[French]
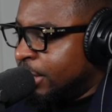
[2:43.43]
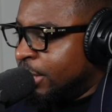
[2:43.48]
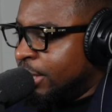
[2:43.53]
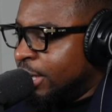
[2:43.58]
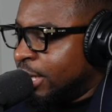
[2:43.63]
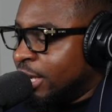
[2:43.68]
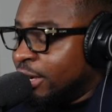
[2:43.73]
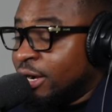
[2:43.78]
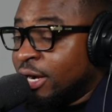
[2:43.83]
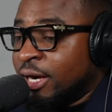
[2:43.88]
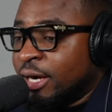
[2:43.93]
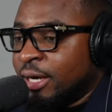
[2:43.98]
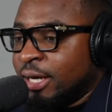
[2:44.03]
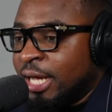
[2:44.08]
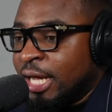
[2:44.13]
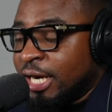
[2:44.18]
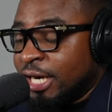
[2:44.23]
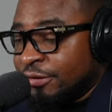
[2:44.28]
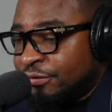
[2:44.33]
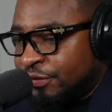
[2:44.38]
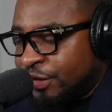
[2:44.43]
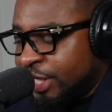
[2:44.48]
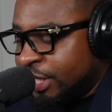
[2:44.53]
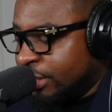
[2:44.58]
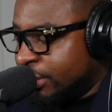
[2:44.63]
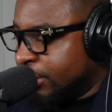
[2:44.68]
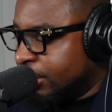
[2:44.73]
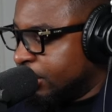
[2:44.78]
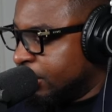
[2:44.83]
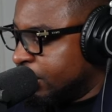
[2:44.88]
dans
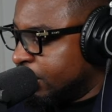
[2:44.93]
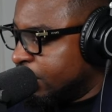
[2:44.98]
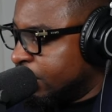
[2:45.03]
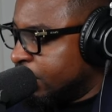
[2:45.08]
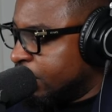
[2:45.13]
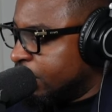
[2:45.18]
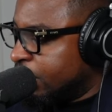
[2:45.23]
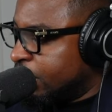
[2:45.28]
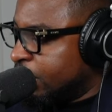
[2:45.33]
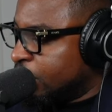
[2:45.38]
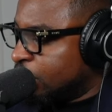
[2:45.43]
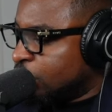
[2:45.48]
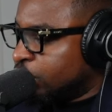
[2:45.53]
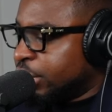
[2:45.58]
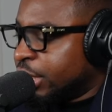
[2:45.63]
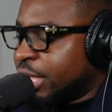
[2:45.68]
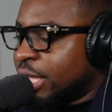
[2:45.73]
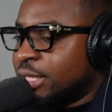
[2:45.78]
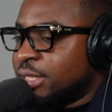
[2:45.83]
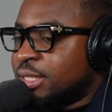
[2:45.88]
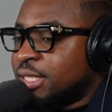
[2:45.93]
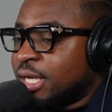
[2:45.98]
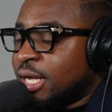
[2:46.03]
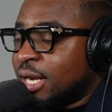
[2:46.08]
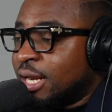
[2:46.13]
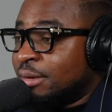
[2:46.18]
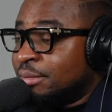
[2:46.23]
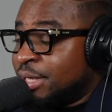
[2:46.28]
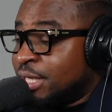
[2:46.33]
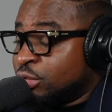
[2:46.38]
RFI côté qu'elle dit
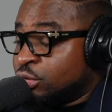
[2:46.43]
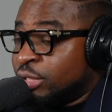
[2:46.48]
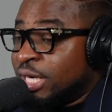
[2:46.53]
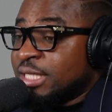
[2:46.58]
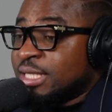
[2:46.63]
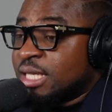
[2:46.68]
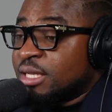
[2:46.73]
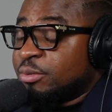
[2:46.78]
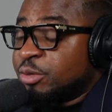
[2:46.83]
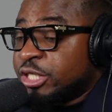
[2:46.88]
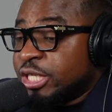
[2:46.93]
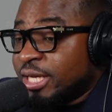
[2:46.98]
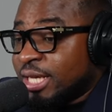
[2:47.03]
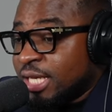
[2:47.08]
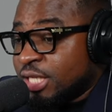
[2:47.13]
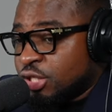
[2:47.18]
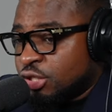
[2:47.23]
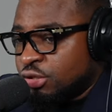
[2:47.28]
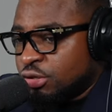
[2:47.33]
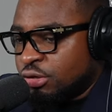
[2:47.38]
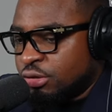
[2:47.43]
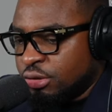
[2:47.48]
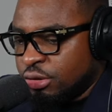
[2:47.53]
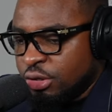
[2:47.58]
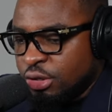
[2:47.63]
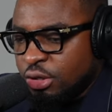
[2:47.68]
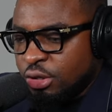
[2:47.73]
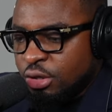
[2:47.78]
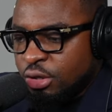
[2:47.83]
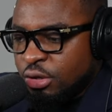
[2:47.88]
clairement journaliste a posé la question
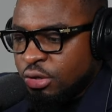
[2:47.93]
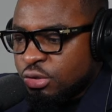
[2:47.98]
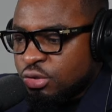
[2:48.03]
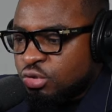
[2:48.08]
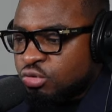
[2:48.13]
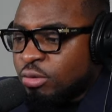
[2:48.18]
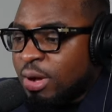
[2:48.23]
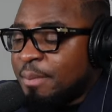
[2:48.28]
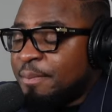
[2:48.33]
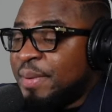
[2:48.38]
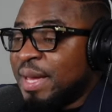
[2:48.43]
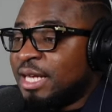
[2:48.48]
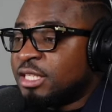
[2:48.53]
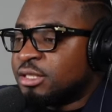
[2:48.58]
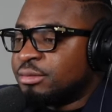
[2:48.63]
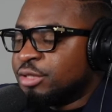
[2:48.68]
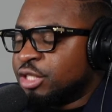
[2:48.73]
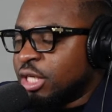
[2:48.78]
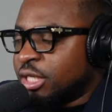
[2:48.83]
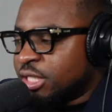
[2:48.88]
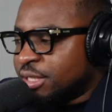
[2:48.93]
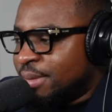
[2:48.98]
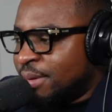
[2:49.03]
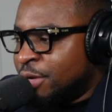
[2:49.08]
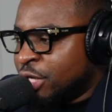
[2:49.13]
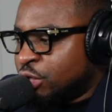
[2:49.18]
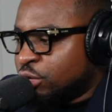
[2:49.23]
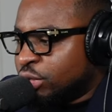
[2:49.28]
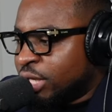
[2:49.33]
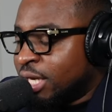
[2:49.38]
son appel Jimmy Jérémy
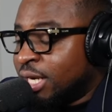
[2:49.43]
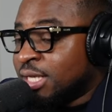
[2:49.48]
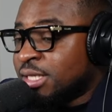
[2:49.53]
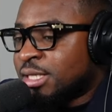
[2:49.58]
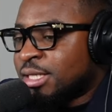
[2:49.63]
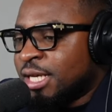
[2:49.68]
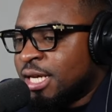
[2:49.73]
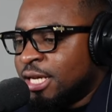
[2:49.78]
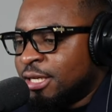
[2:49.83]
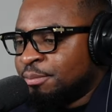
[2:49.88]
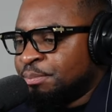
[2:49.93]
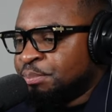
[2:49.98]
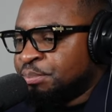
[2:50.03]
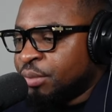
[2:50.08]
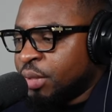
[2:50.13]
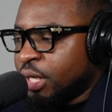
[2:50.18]
Barbecue t'est lancé